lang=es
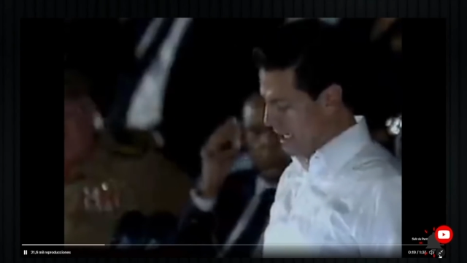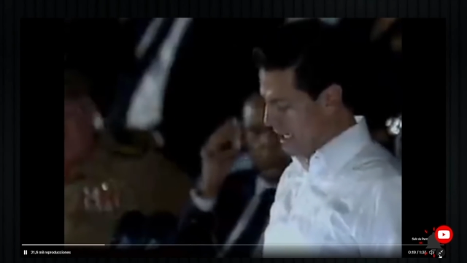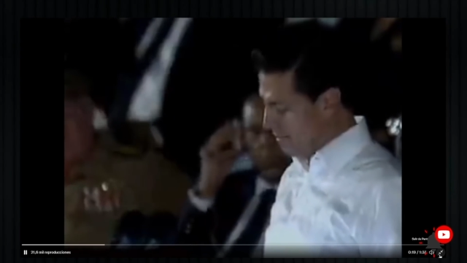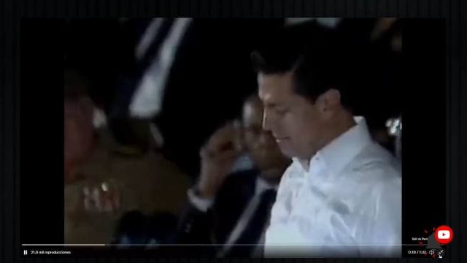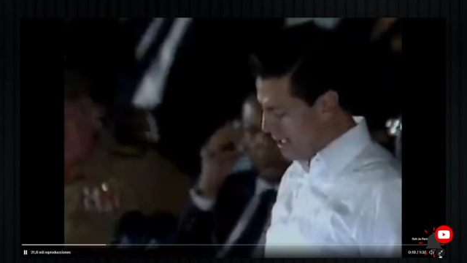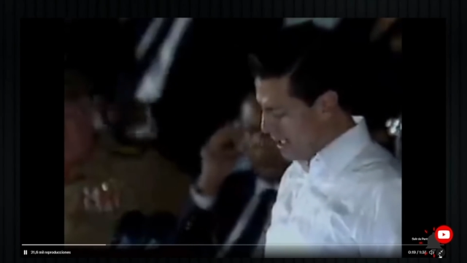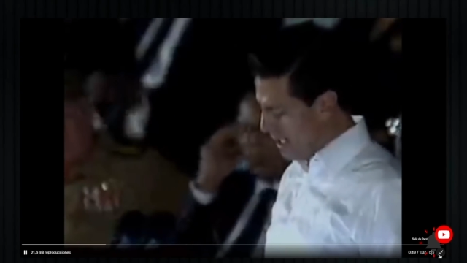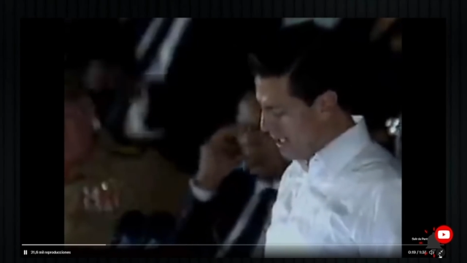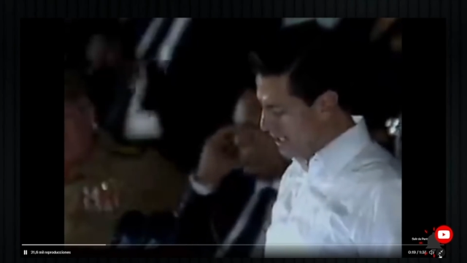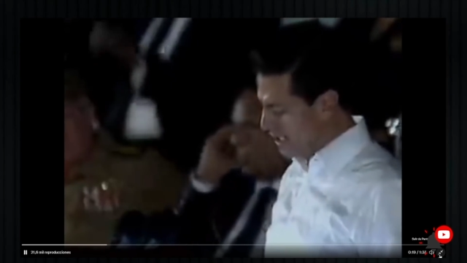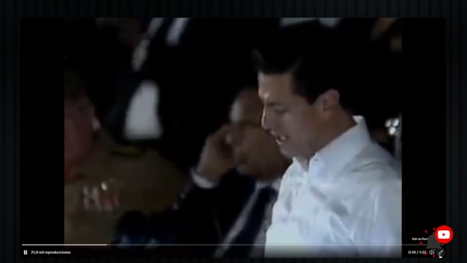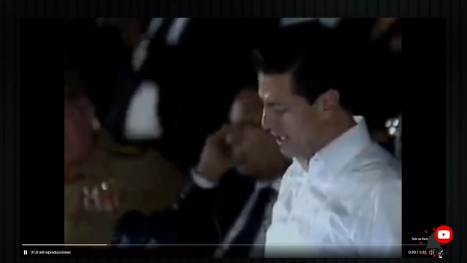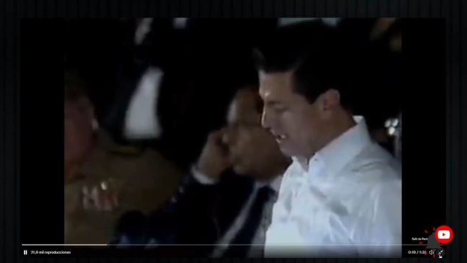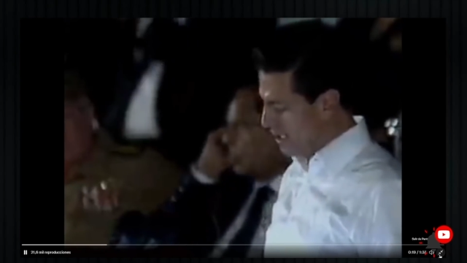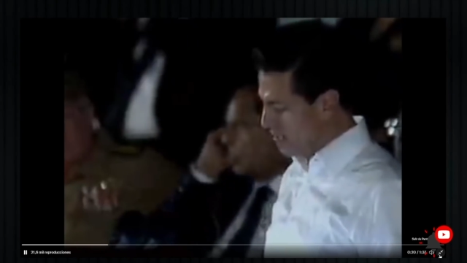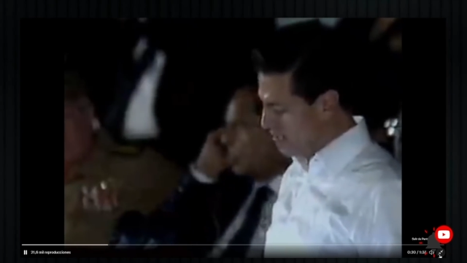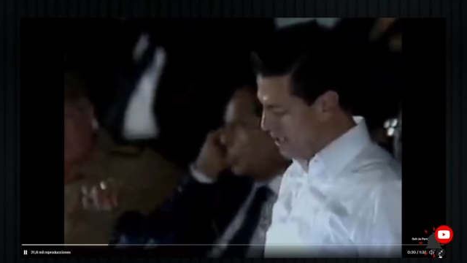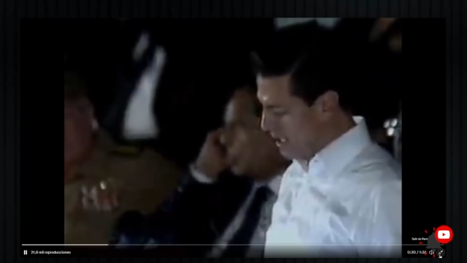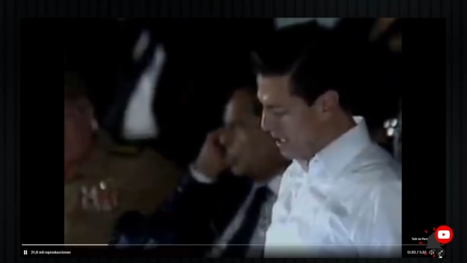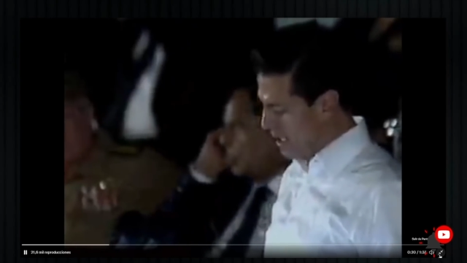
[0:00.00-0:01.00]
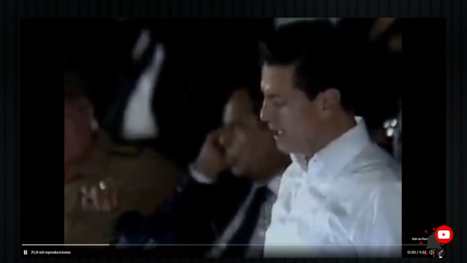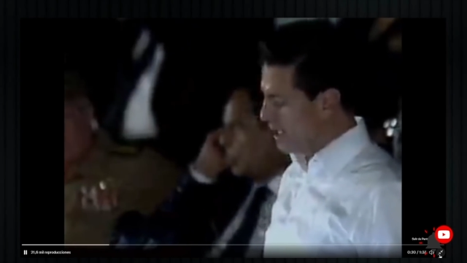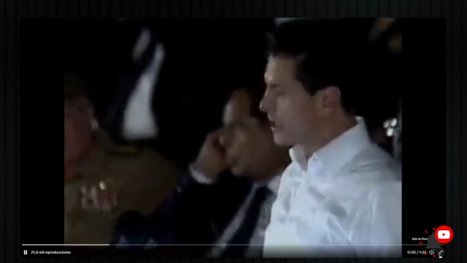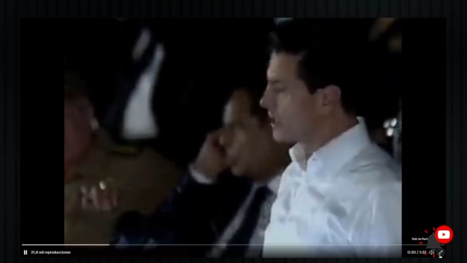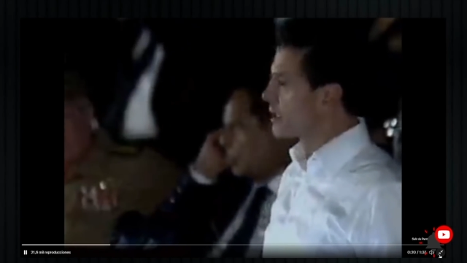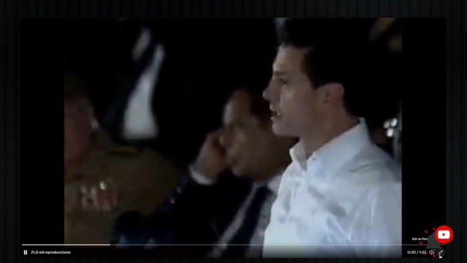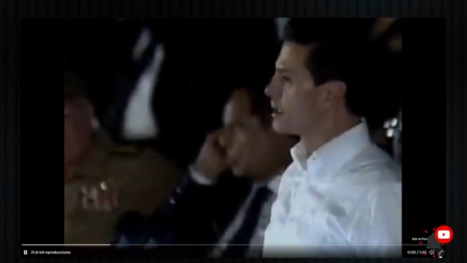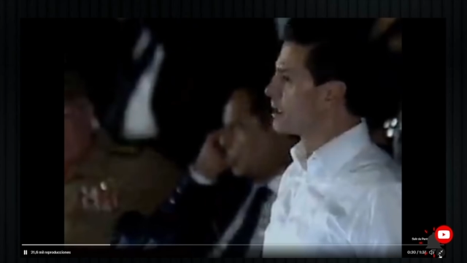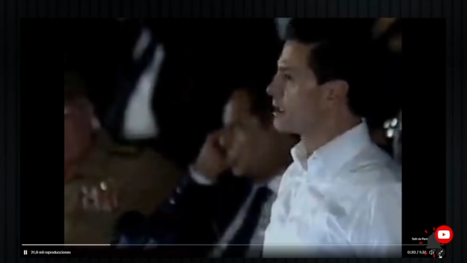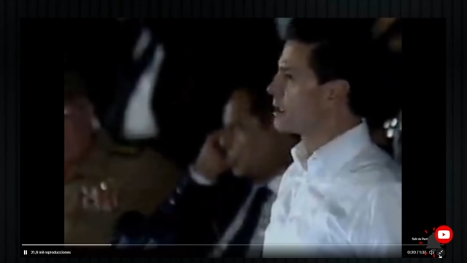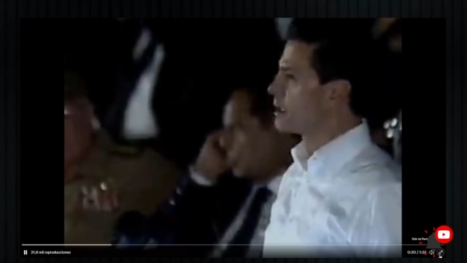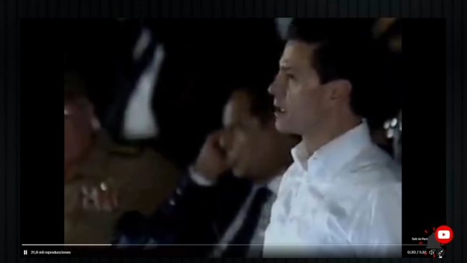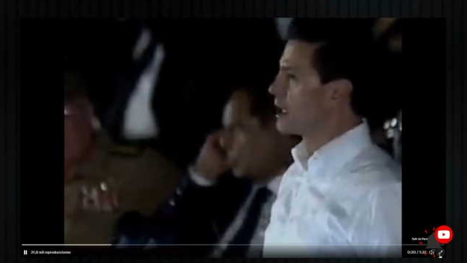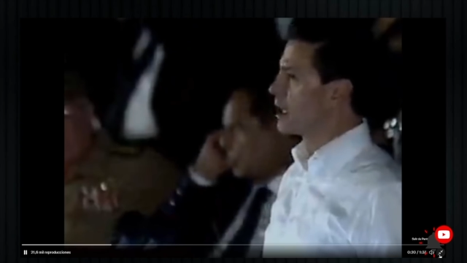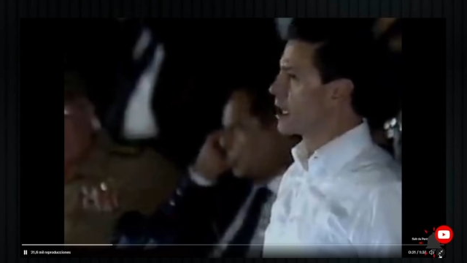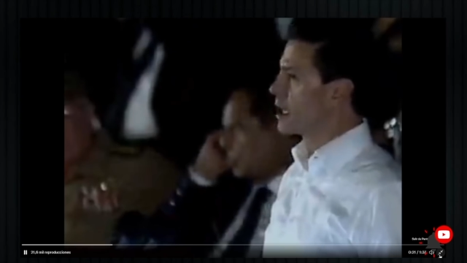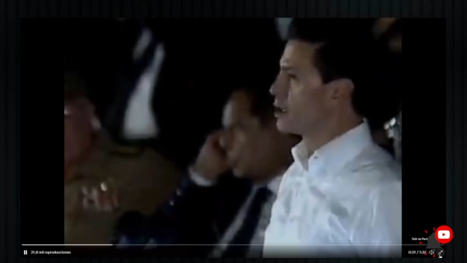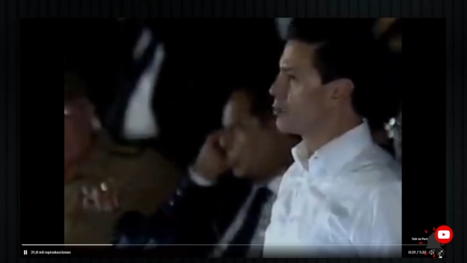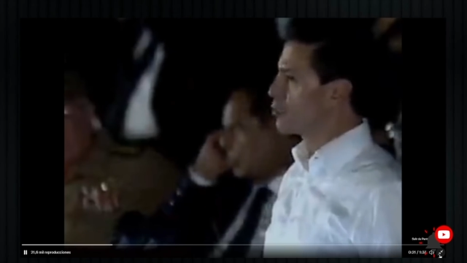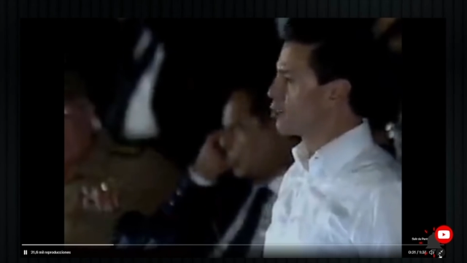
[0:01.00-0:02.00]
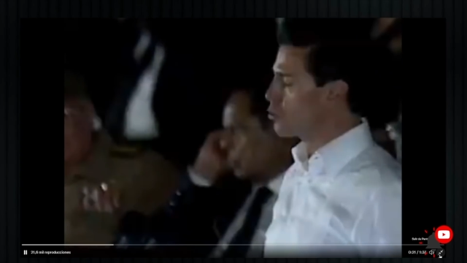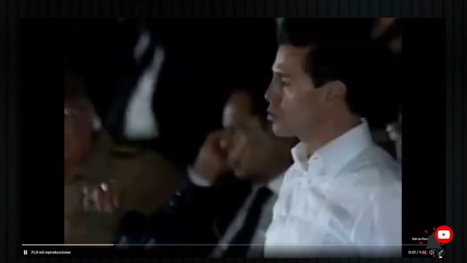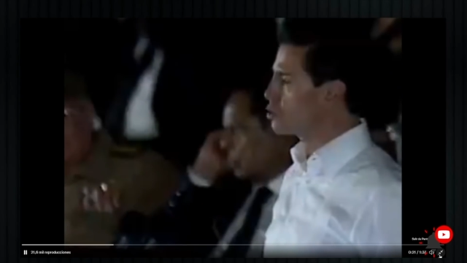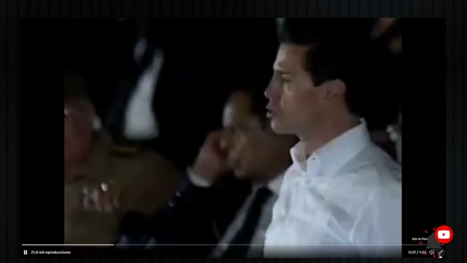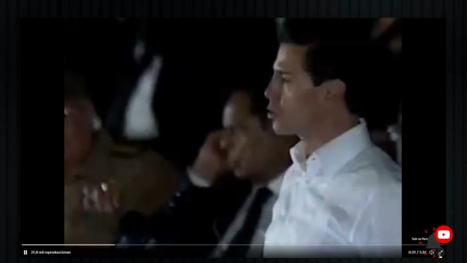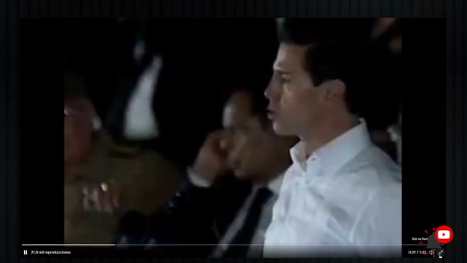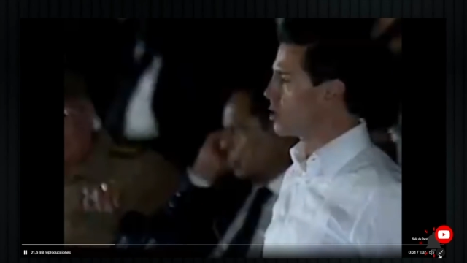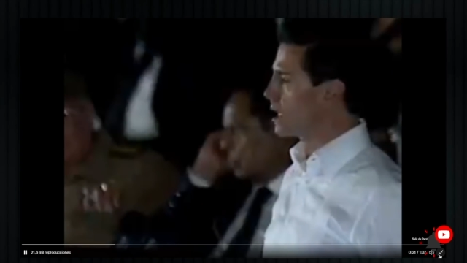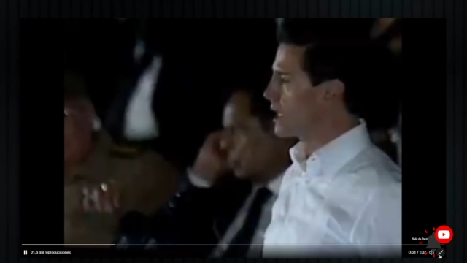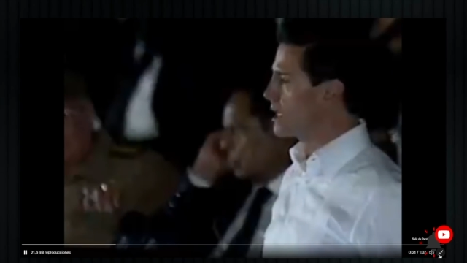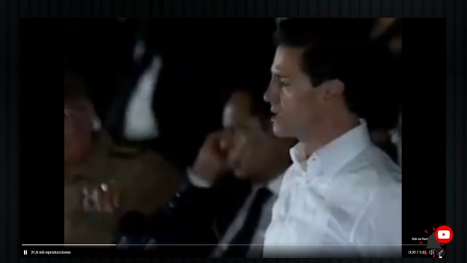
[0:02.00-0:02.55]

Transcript: que habría de cambiar el curso